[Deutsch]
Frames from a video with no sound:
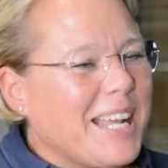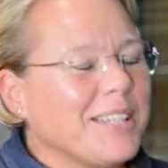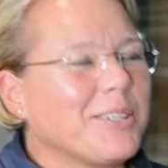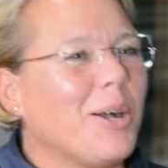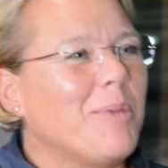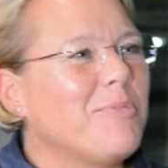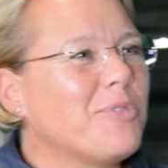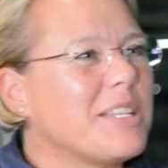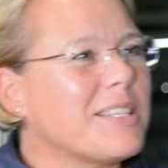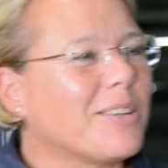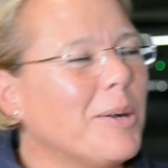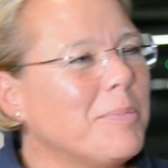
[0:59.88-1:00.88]
ankommt, wo
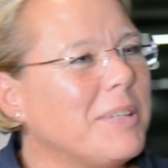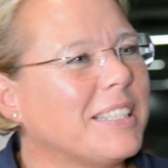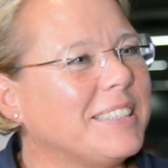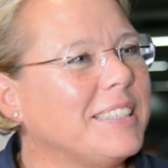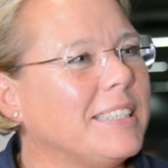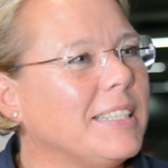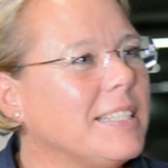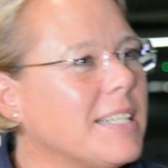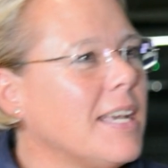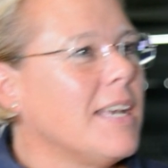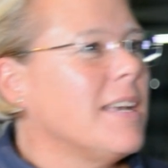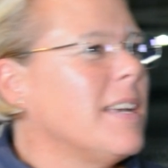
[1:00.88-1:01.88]
diese Komplexität
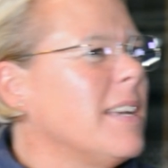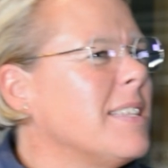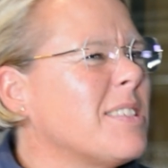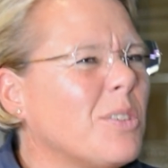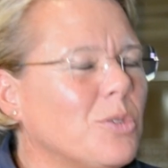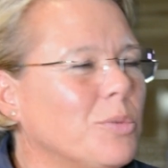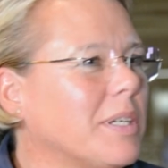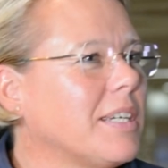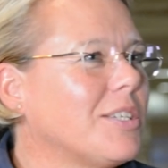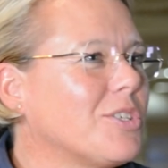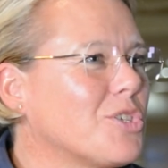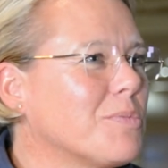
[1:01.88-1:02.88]
in so einen
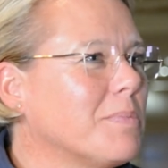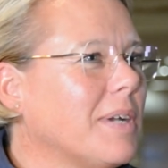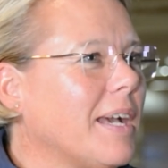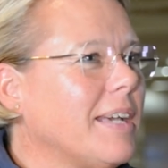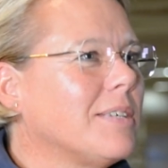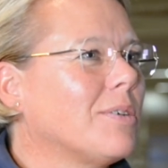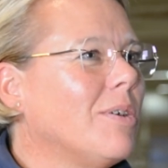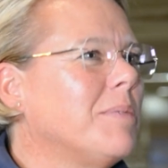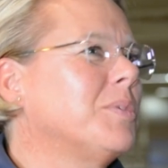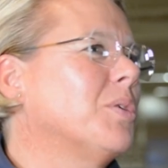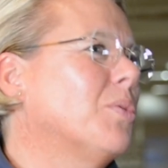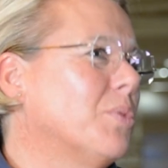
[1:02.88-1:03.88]
überkritischen Bereich
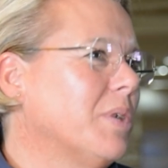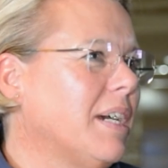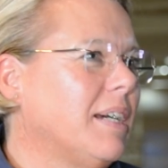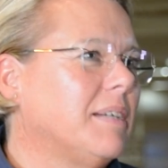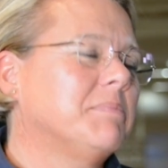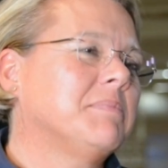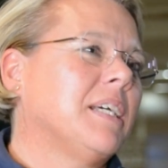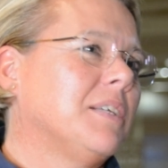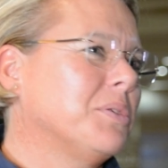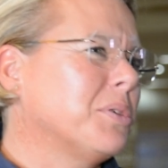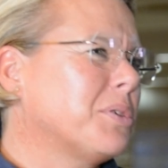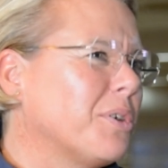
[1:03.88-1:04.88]
kommt oder
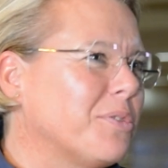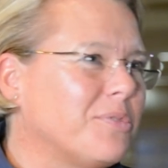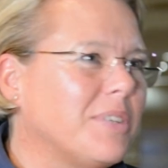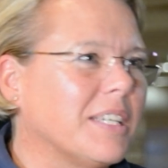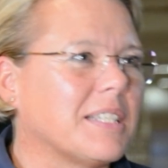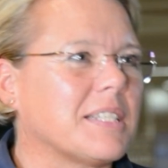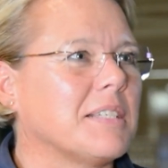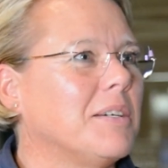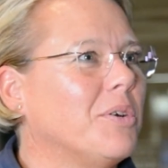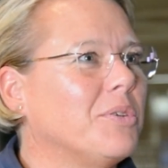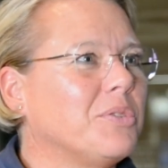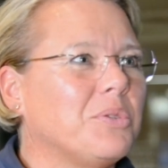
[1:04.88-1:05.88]
durch Konflikte
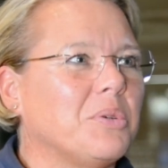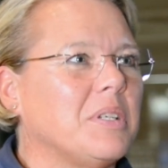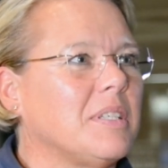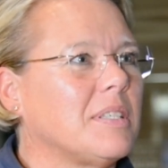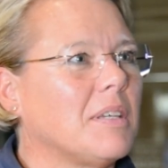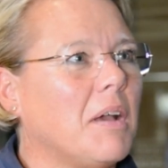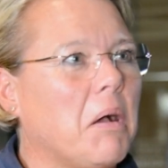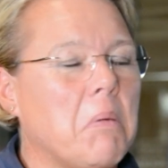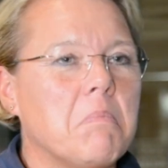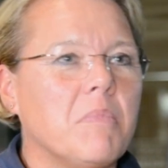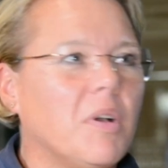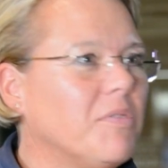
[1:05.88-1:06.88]
und durch
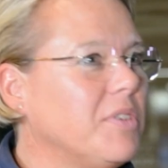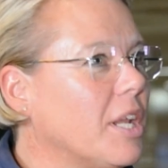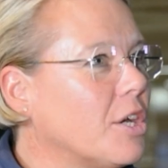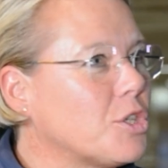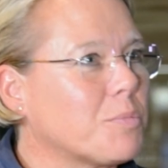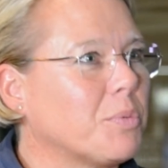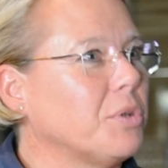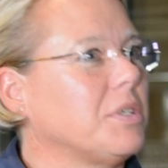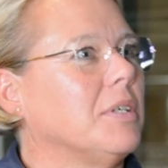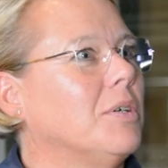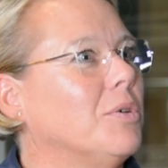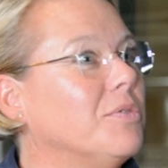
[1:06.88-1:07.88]
ähm,
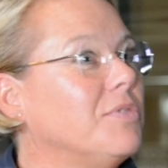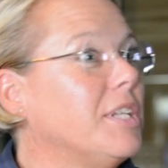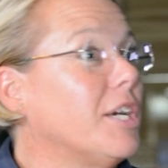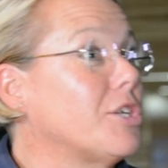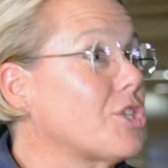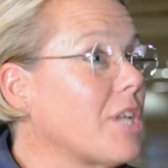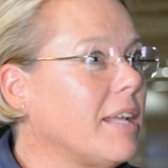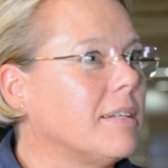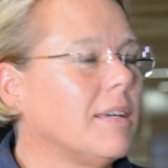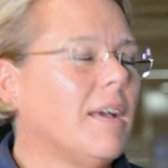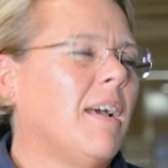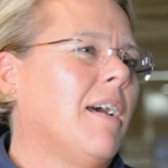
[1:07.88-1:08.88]
Widersprüche und Widerstand